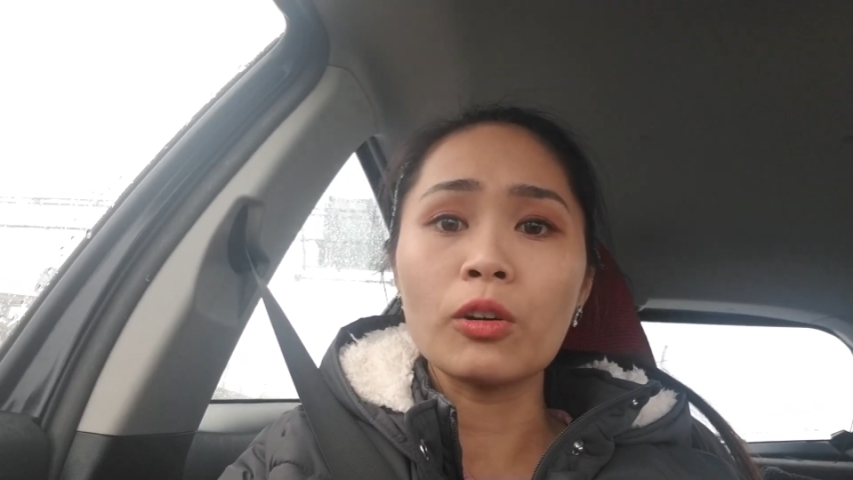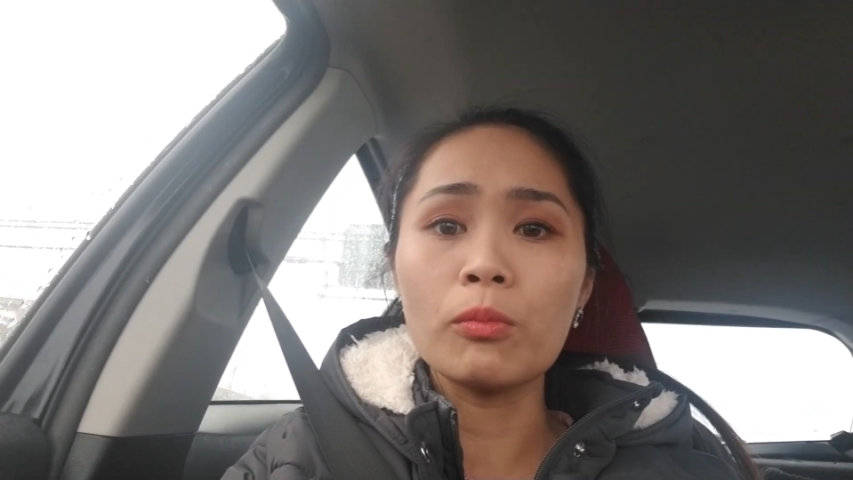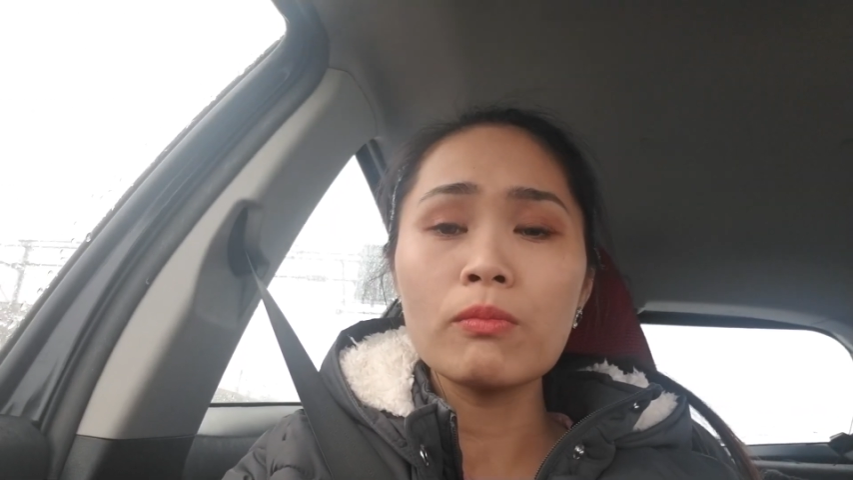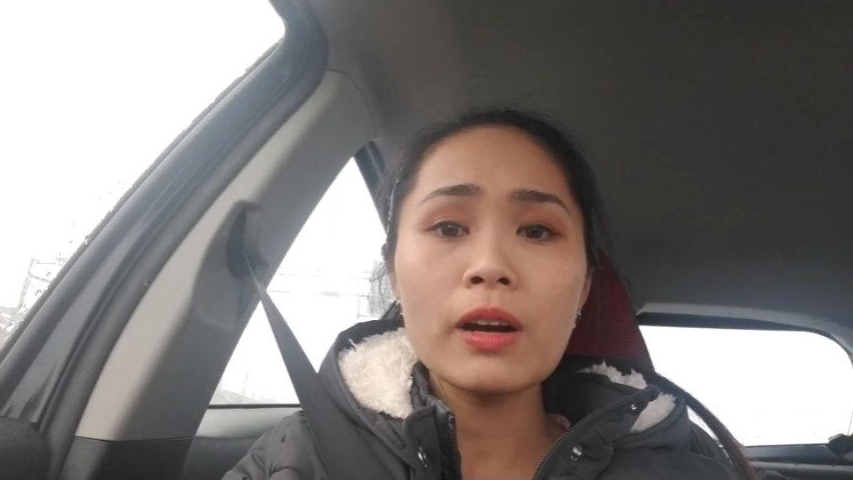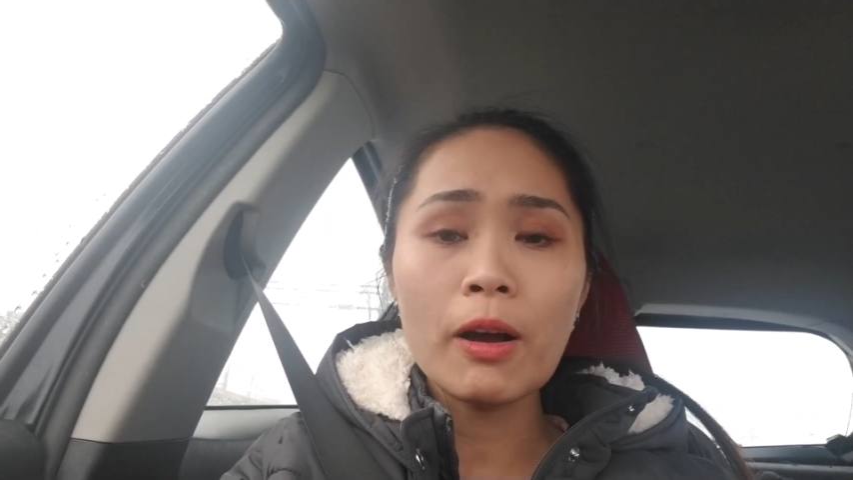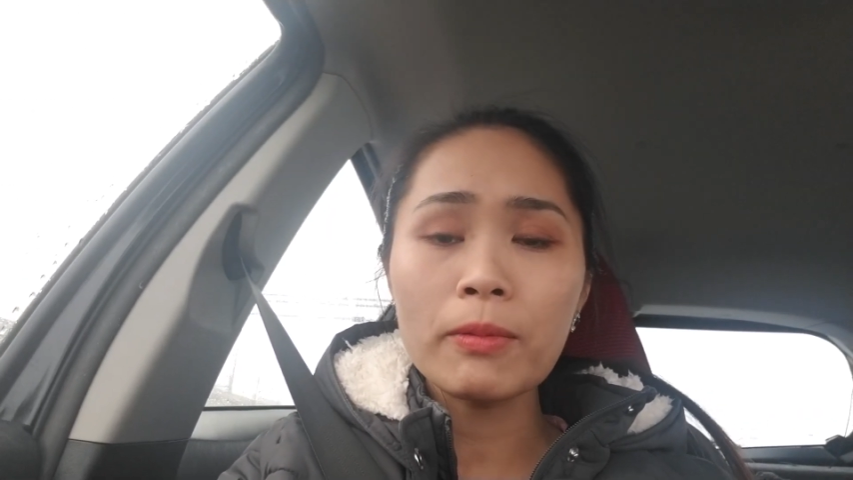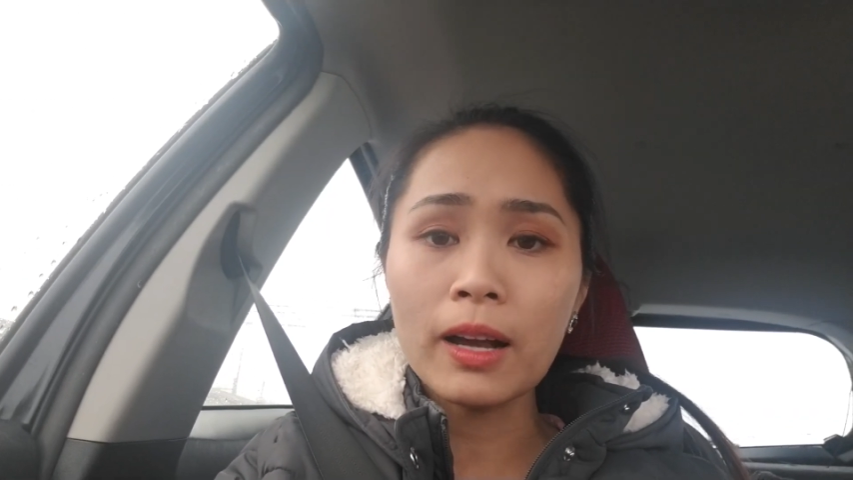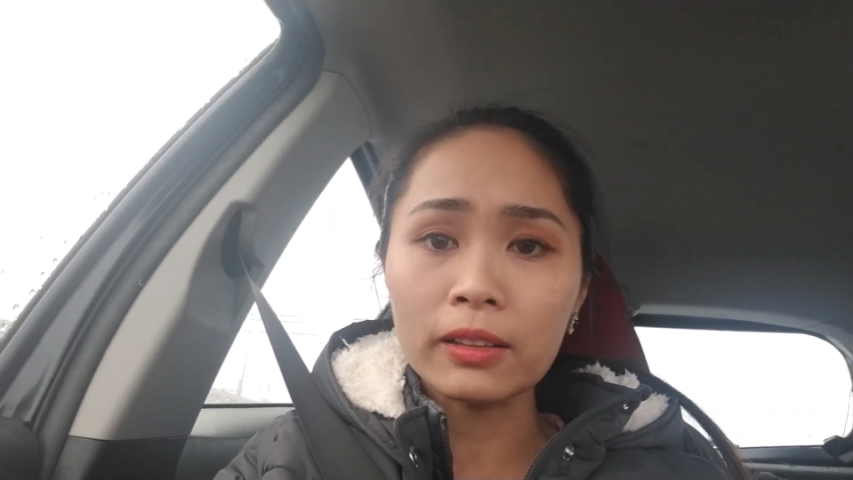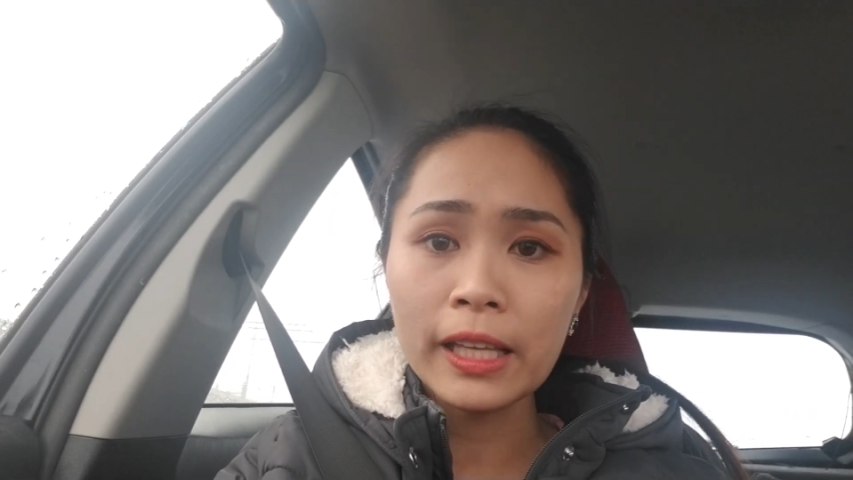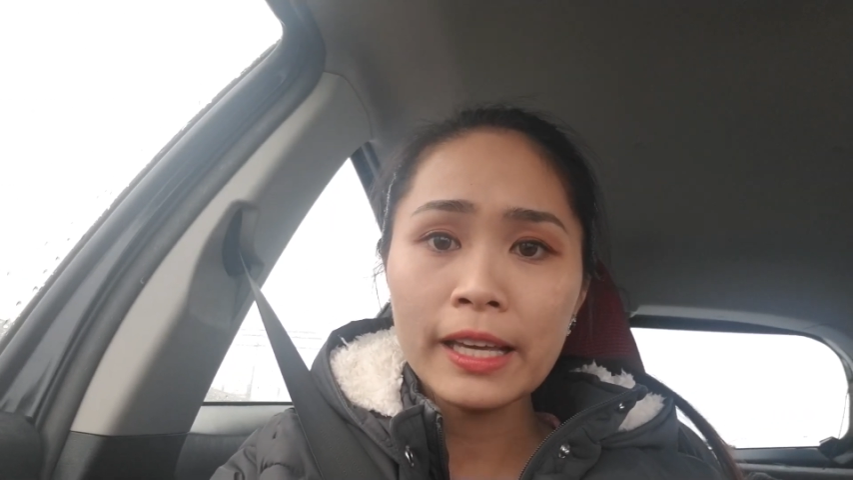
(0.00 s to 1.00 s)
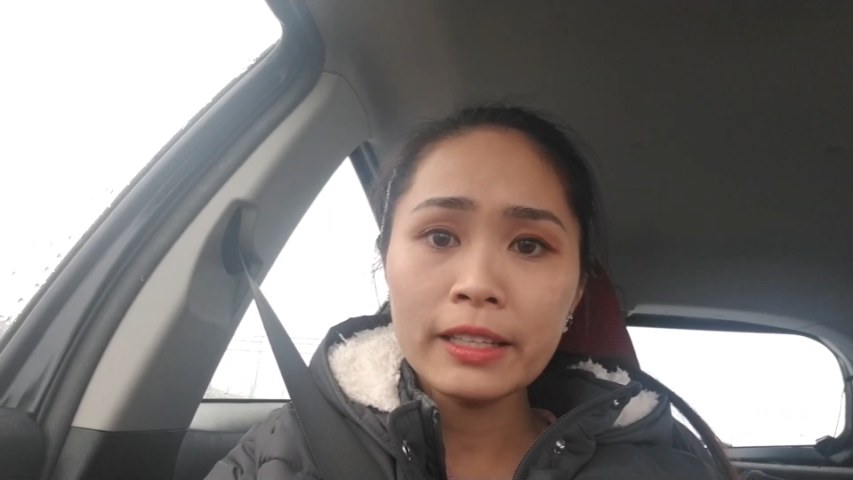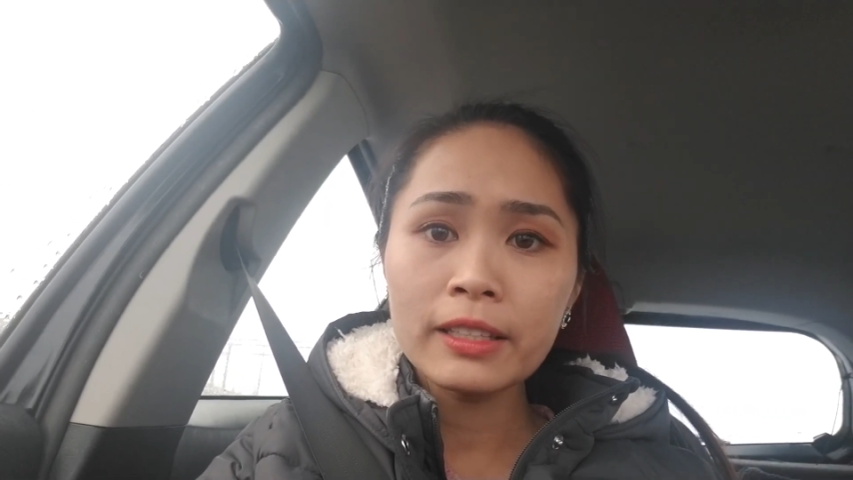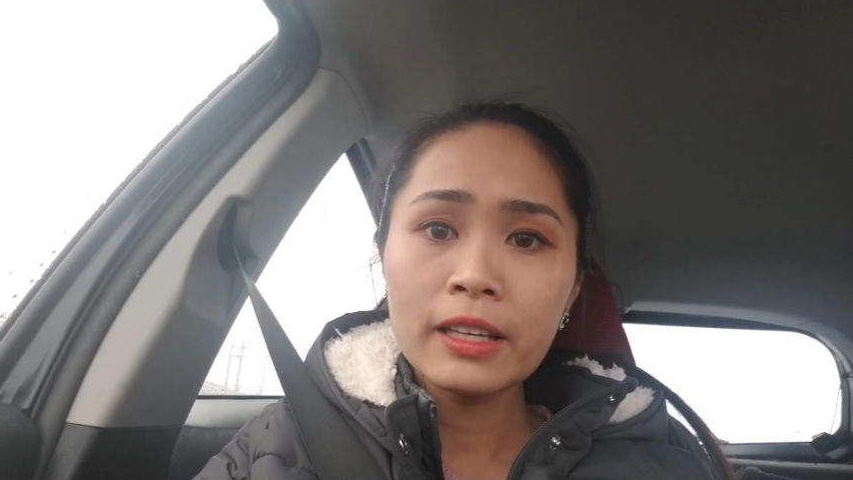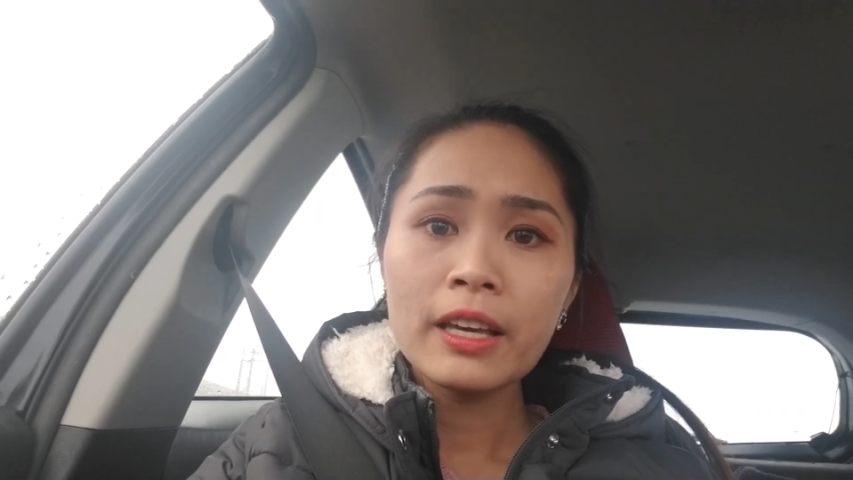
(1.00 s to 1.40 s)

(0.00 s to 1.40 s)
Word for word: cũng không cần thiết